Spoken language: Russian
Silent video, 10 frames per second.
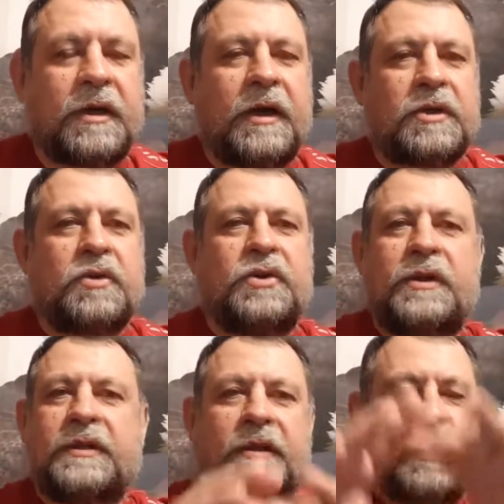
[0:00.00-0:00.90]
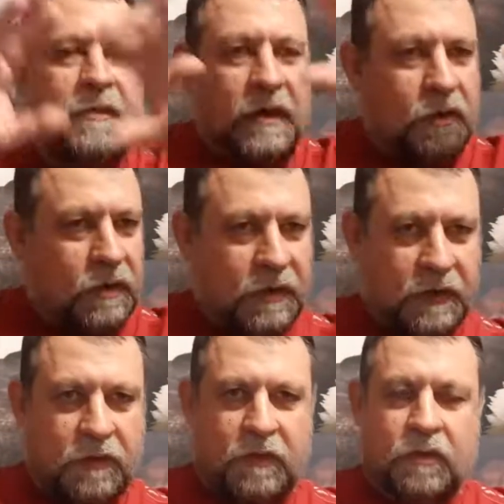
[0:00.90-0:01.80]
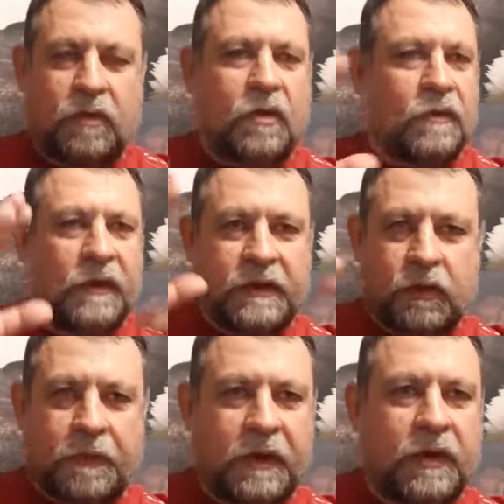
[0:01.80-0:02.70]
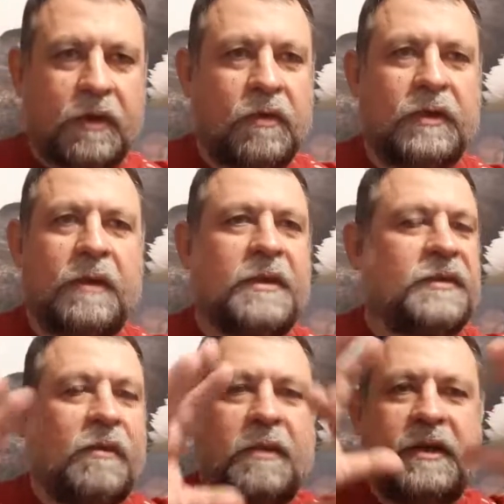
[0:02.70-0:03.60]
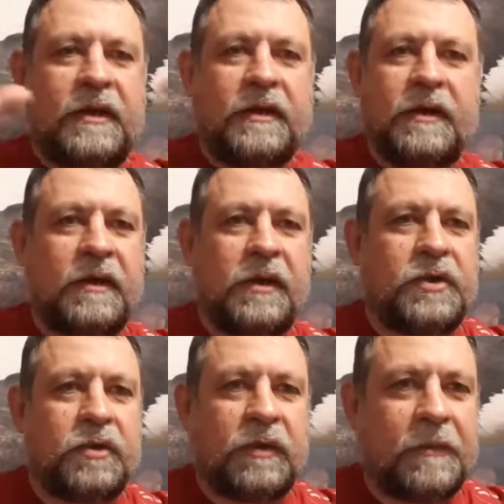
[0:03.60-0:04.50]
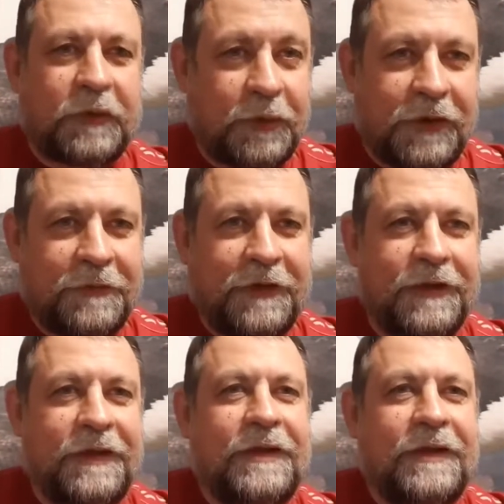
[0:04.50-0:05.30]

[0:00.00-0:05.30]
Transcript: кажущийся там какой-то такой духовный супергерой, там освободитель или еще там кто-либо,